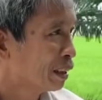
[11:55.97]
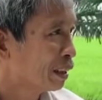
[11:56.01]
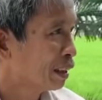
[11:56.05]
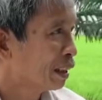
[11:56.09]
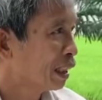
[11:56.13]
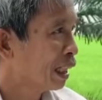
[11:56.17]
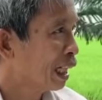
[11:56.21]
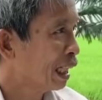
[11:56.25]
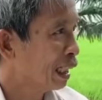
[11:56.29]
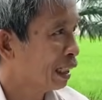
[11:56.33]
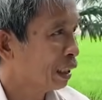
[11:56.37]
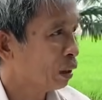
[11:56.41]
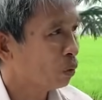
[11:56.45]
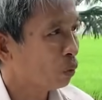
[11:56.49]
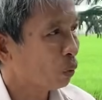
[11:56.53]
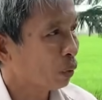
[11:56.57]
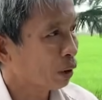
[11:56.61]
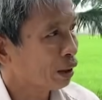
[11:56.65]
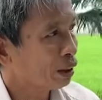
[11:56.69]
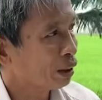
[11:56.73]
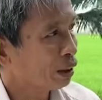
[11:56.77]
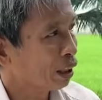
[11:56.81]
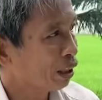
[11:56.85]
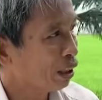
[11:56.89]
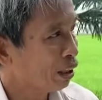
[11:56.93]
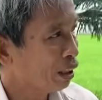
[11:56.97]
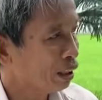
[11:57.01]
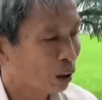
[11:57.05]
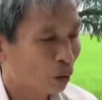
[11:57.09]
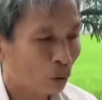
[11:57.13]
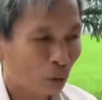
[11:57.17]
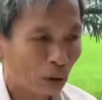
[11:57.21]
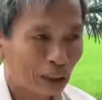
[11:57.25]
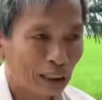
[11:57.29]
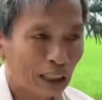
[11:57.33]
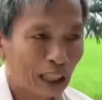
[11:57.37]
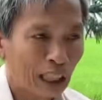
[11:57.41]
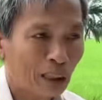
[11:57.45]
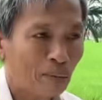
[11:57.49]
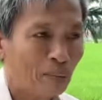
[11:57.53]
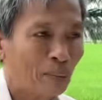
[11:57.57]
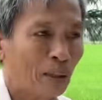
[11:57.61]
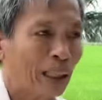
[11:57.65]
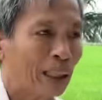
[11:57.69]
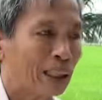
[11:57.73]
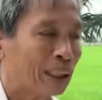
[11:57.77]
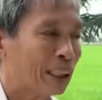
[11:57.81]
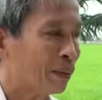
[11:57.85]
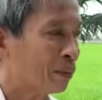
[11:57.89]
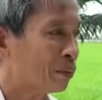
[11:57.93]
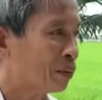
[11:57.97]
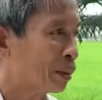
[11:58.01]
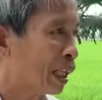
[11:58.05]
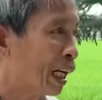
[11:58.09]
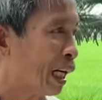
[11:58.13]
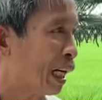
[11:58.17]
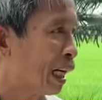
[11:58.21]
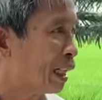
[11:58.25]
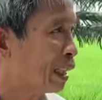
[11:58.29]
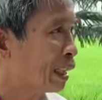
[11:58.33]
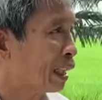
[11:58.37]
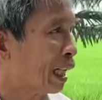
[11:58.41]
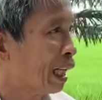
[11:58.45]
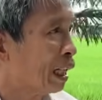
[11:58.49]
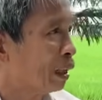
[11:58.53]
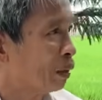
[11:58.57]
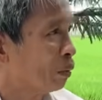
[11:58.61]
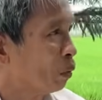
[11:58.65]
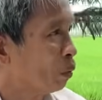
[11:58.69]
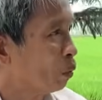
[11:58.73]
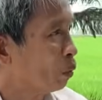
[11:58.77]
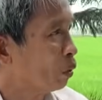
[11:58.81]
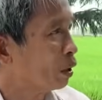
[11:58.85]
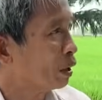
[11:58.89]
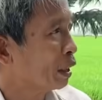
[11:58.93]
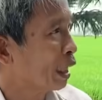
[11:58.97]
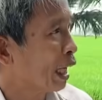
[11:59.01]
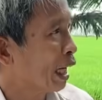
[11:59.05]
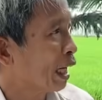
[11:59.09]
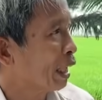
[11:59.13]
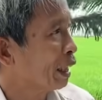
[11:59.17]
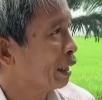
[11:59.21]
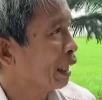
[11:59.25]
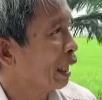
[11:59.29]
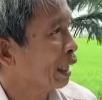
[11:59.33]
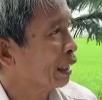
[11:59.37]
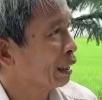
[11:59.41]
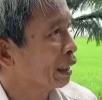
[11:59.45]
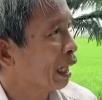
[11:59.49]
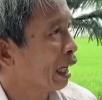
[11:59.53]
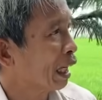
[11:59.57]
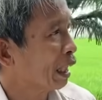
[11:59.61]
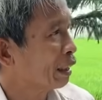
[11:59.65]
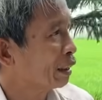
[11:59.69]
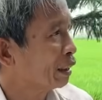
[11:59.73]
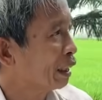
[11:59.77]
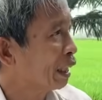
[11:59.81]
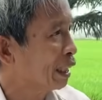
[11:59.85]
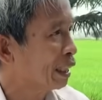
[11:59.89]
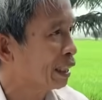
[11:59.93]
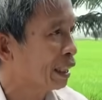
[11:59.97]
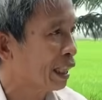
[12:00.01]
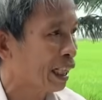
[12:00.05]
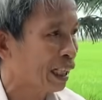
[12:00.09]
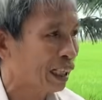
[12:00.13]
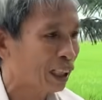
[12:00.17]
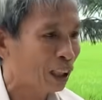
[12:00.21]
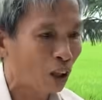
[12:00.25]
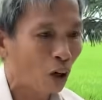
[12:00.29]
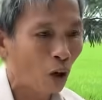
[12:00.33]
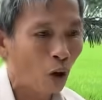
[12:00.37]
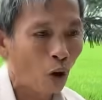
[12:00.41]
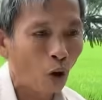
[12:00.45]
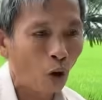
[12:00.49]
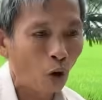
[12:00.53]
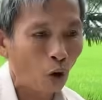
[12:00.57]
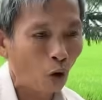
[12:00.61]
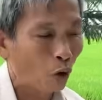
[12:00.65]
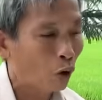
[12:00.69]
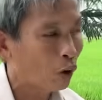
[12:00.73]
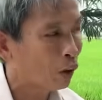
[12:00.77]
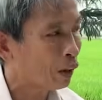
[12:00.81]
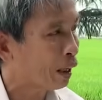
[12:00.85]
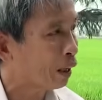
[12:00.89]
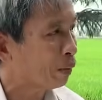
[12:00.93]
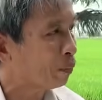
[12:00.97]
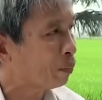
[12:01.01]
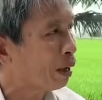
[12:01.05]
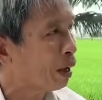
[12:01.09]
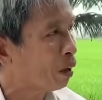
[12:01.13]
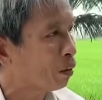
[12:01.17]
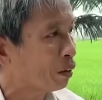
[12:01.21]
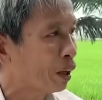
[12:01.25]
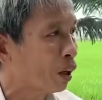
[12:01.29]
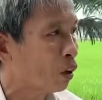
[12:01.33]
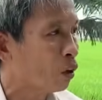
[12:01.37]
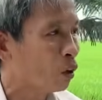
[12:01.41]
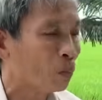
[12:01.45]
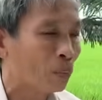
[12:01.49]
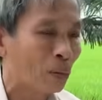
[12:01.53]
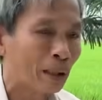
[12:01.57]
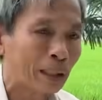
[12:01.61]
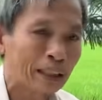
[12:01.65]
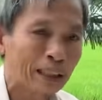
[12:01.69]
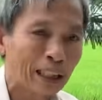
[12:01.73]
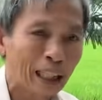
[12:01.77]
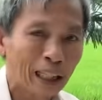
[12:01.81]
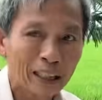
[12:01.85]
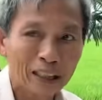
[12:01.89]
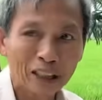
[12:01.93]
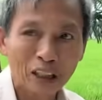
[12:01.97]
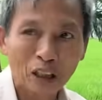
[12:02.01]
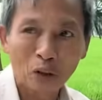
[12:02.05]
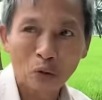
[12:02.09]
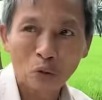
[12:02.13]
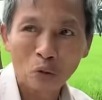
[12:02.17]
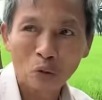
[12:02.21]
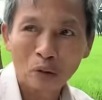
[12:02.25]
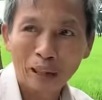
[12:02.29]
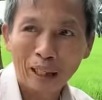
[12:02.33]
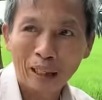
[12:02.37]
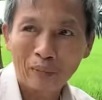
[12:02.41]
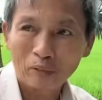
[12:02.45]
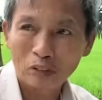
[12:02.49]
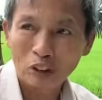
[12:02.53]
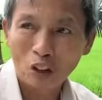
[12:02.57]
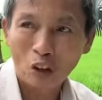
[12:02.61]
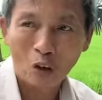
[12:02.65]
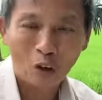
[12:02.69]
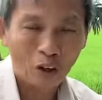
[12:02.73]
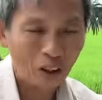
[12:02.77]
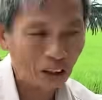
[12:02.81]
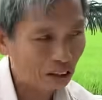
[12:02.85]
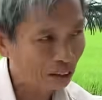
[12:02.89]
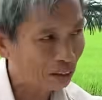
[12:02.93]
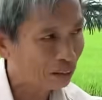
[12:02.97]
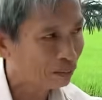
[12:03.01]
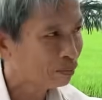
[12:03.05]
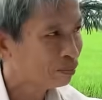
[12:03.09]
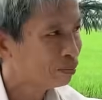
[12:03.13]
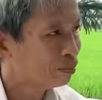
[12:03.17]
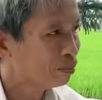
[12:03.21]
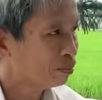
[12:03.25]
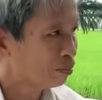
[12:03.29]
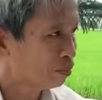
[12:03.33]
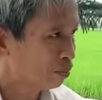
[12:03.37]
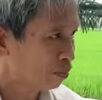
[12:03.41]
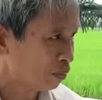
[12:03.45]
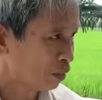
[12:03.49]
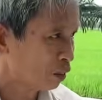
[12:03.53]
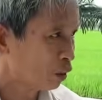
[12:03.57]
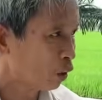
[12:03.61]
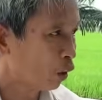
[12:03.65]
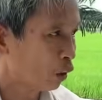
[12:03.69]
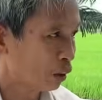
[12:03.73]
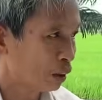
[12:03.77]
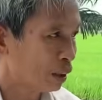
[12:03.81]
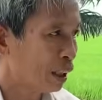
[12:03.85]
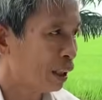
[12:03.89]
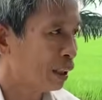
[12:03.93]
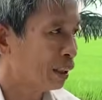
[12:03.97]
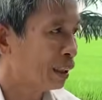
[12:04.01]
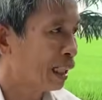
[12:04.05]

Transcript: hay cái quyển tư là quyển giác mê tâm kệ ngài cũng có dạy ngài tận thế gian còn có ra bao lâu mà chẳng chịu làm tròn tròn nhân